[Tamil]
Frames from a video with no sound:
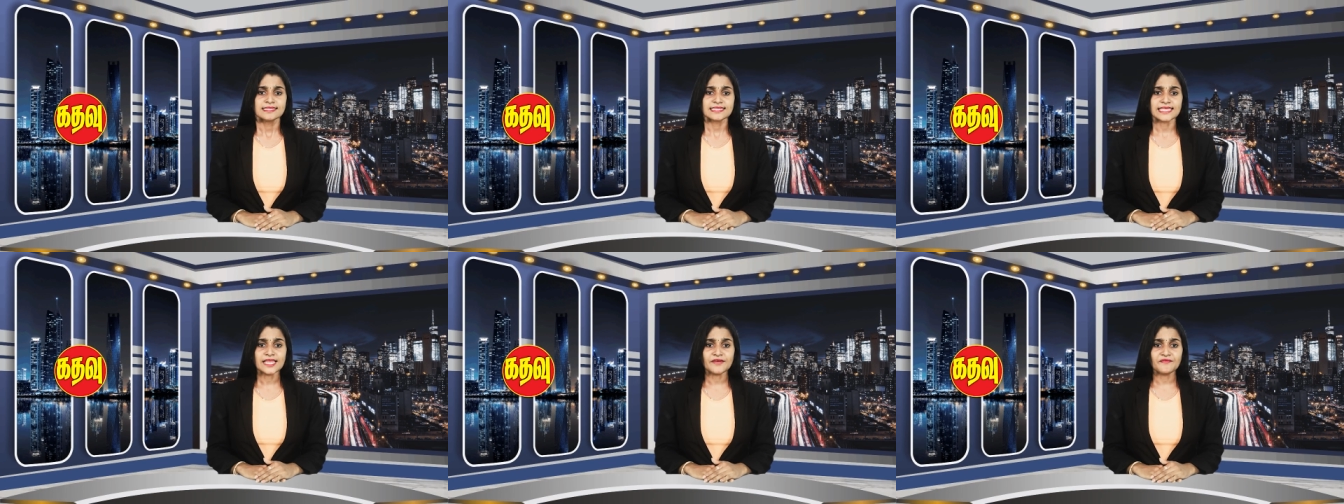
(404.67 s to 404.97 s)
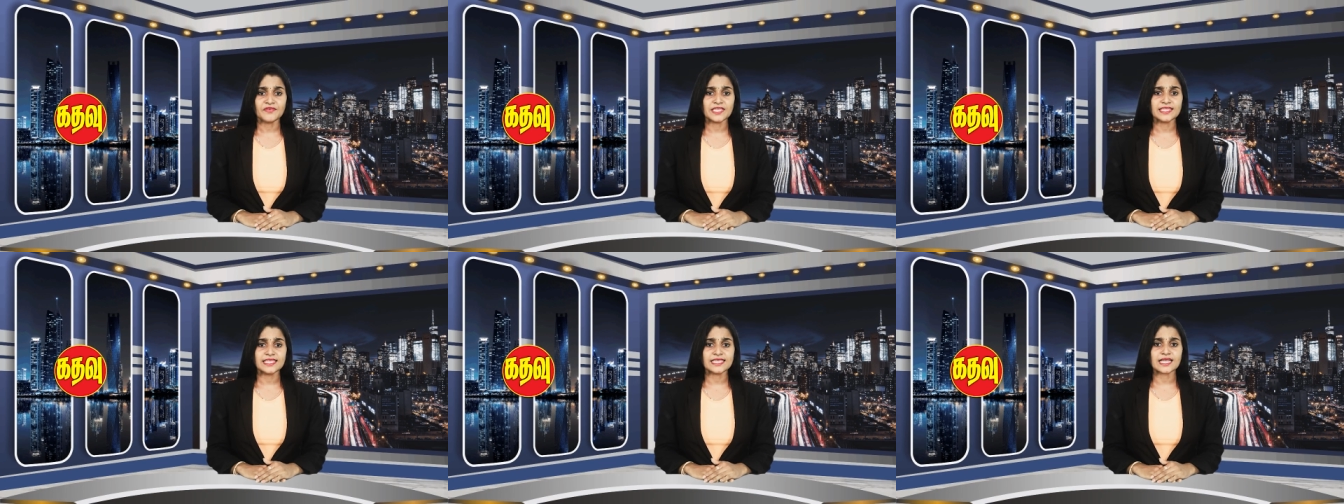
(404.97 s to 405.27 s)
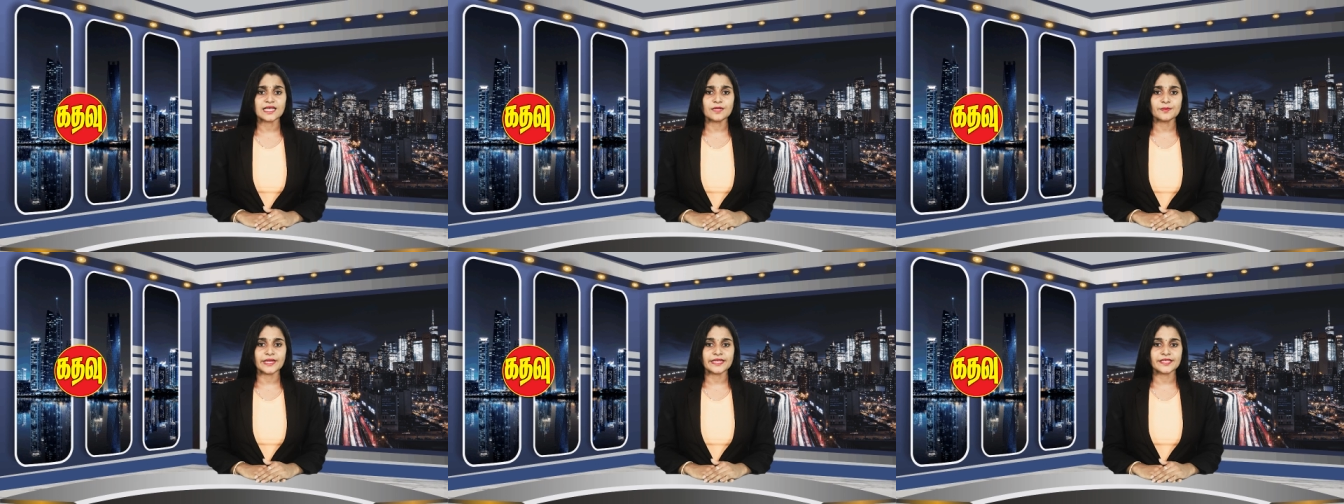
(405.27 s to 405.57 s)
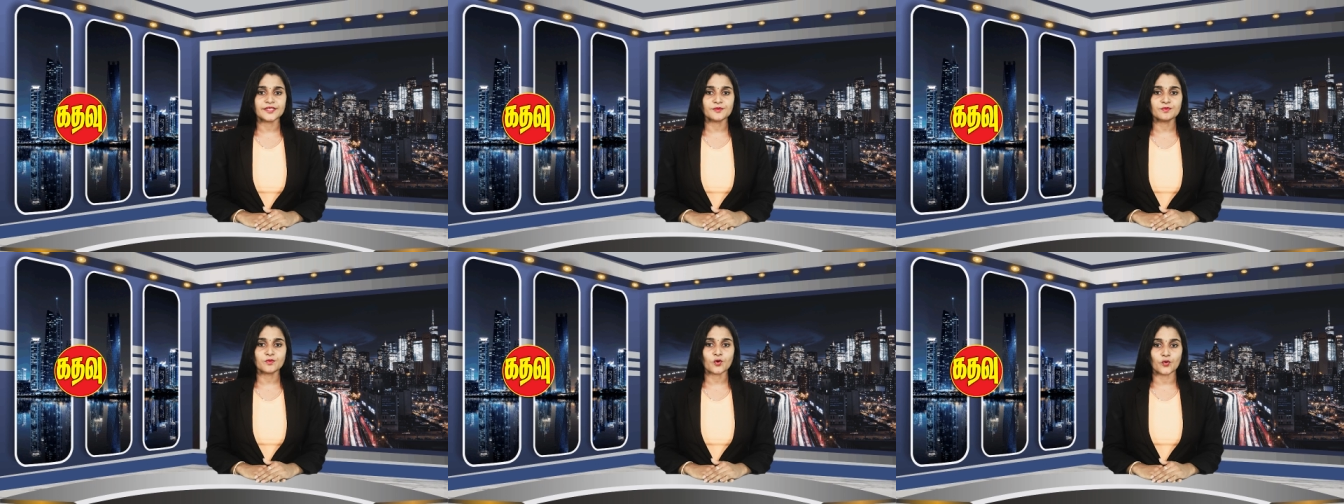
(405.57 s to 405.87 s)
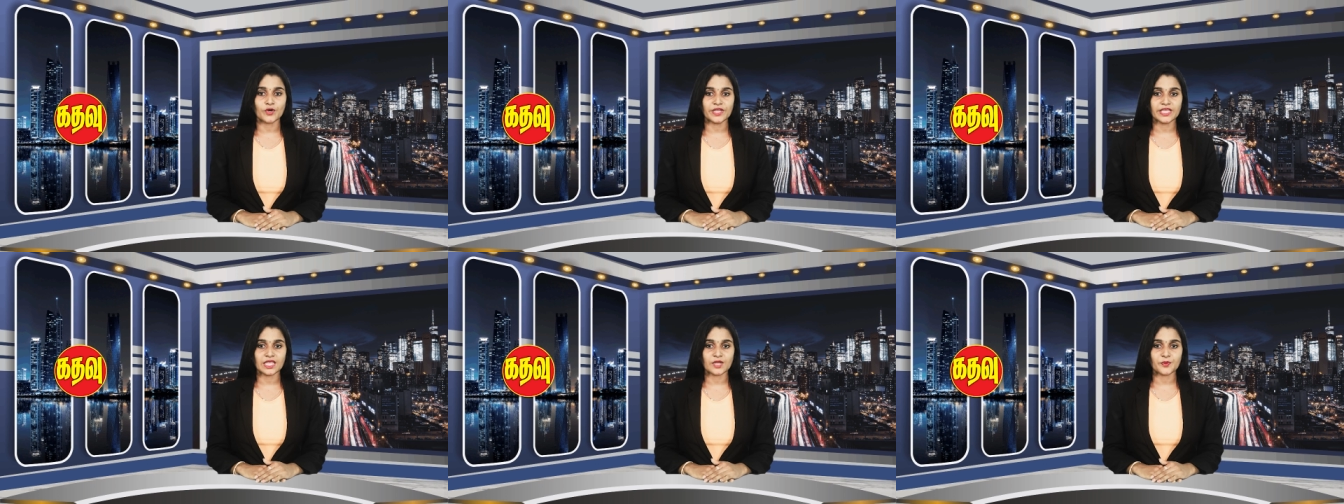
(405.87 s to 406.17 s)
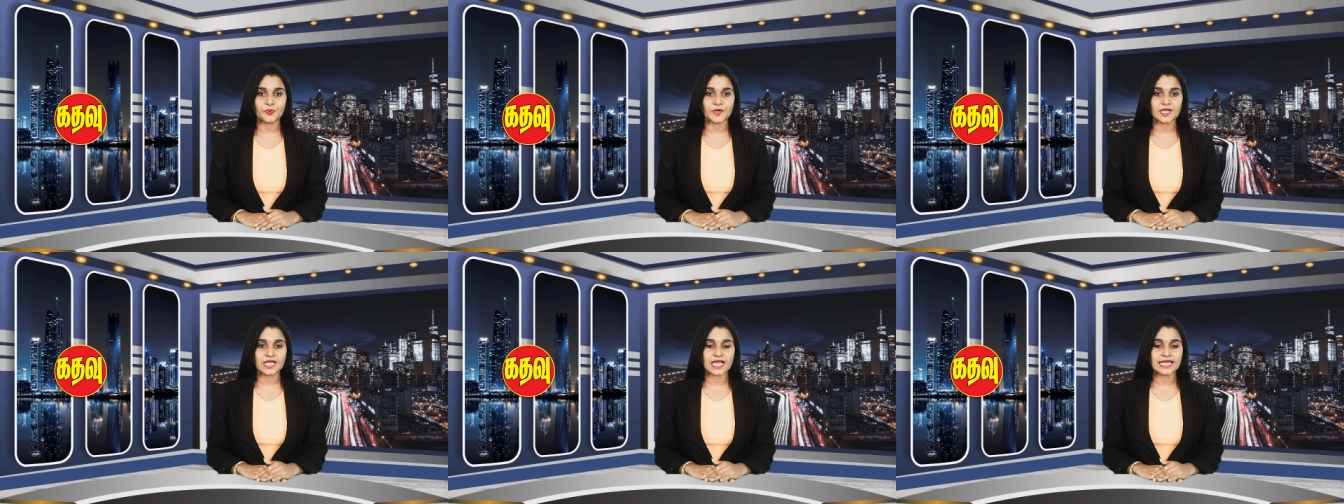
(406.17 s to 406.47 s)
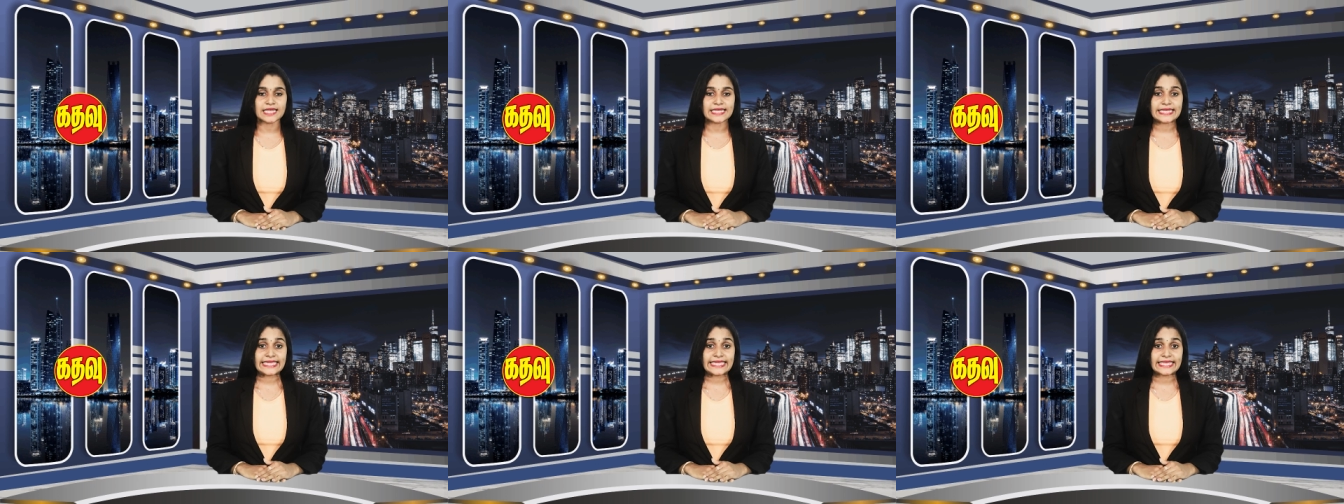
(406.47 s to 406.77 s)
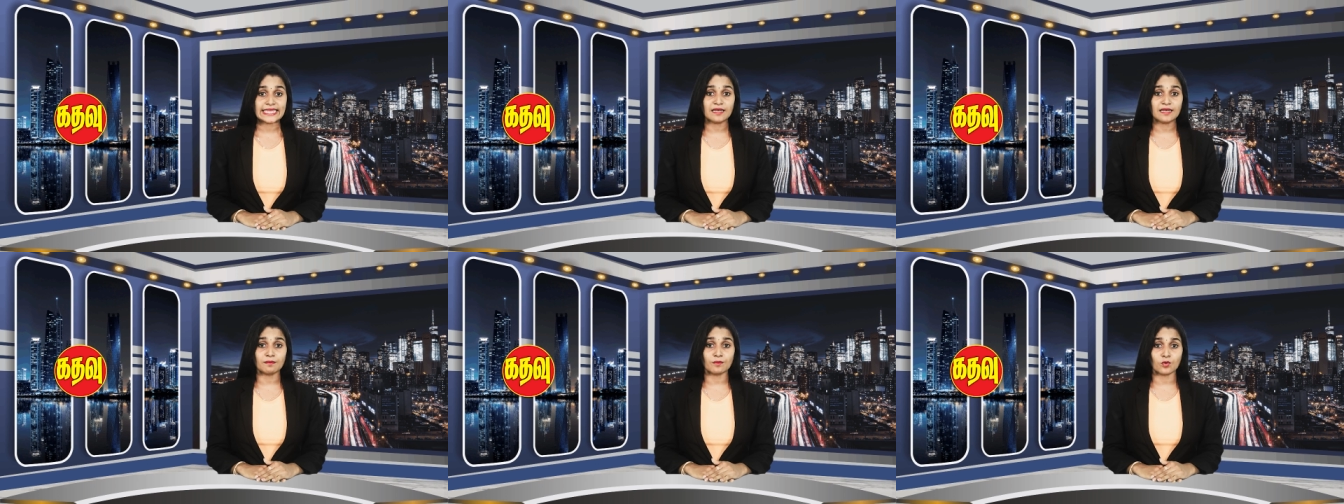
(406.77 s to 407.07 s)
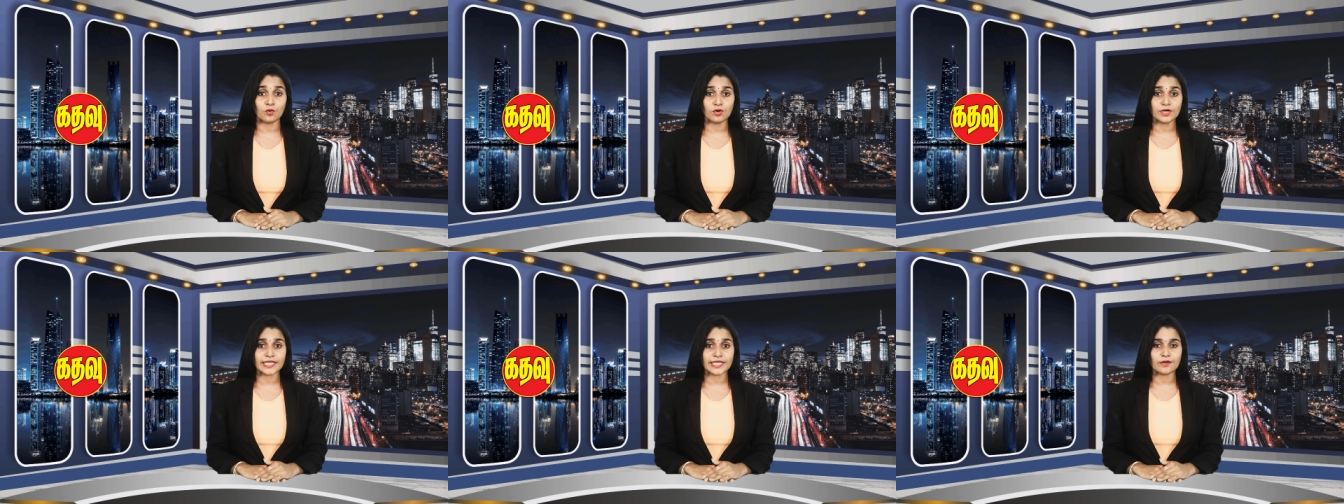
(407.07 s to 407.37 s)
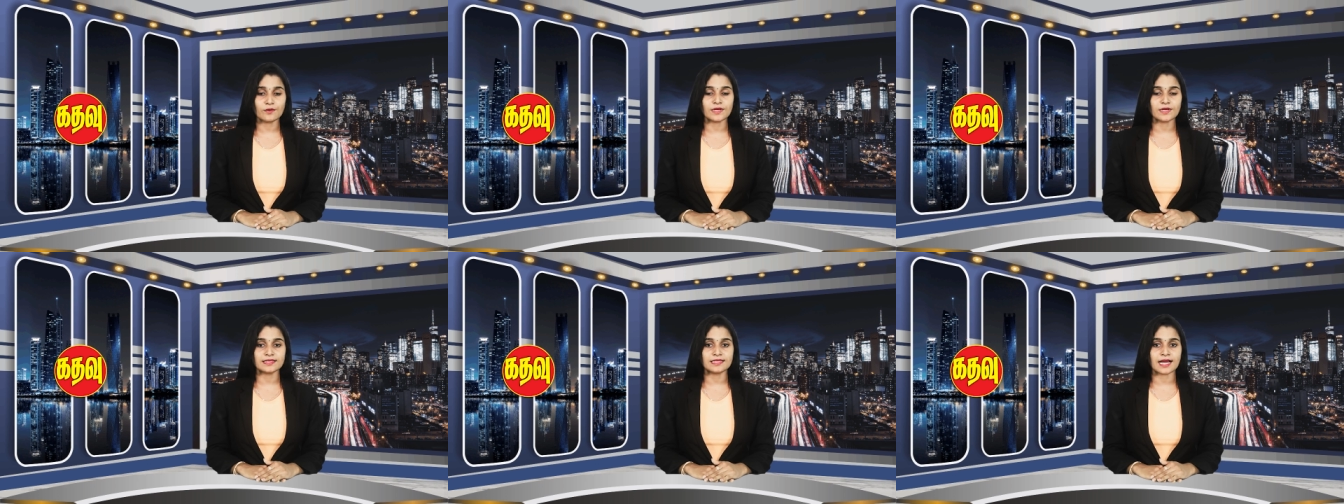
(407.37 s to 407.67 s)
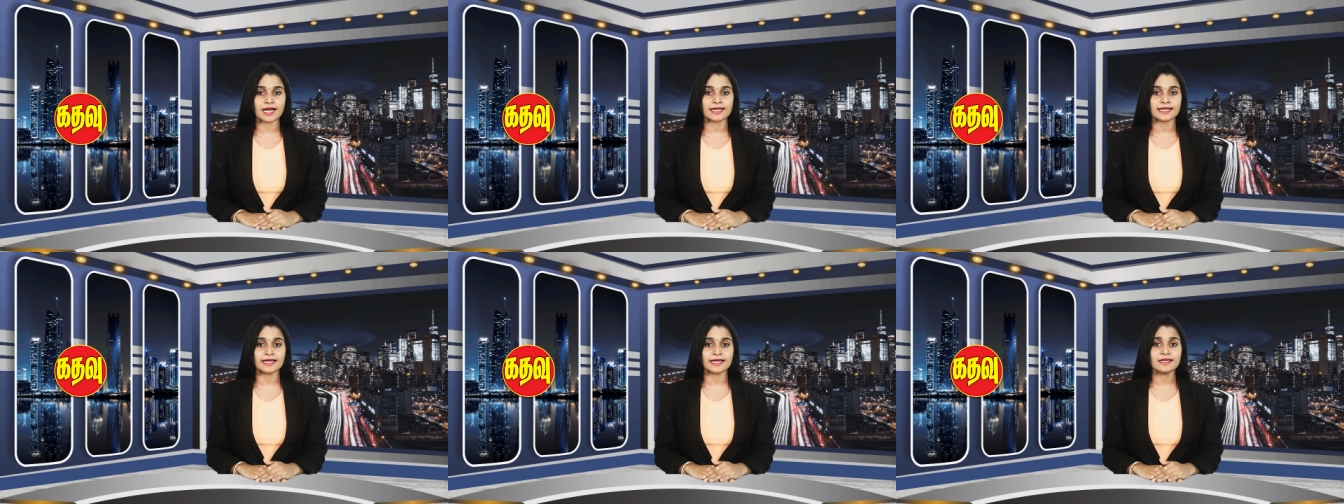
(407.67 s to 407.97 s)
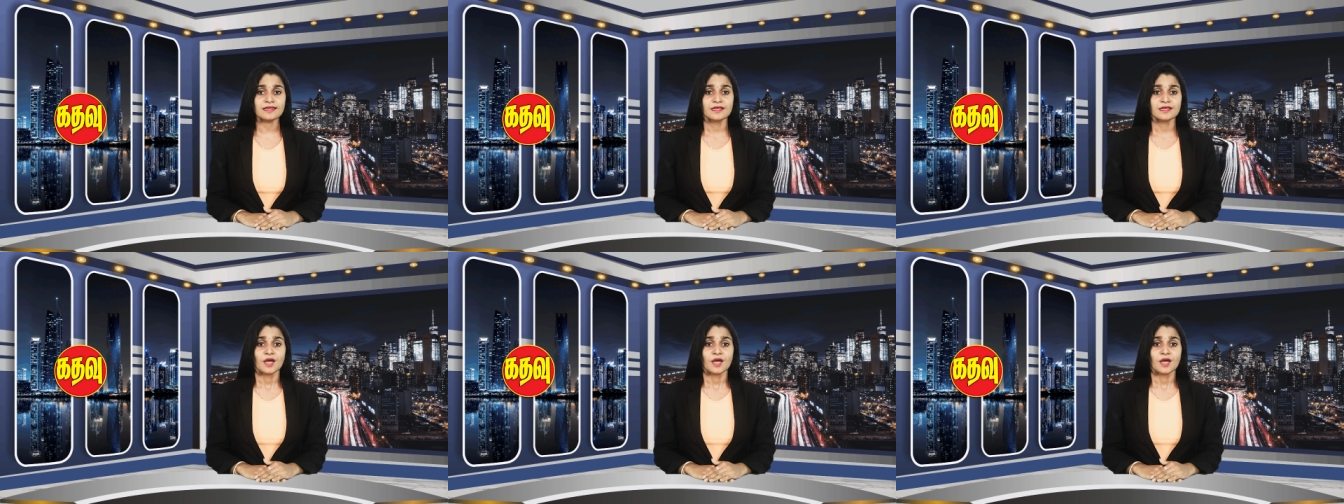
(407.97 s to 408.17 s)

சில வீதிகள் மற்றும் குடியிருப்புகள் நீரில் மூழ்கியுள்ளதாக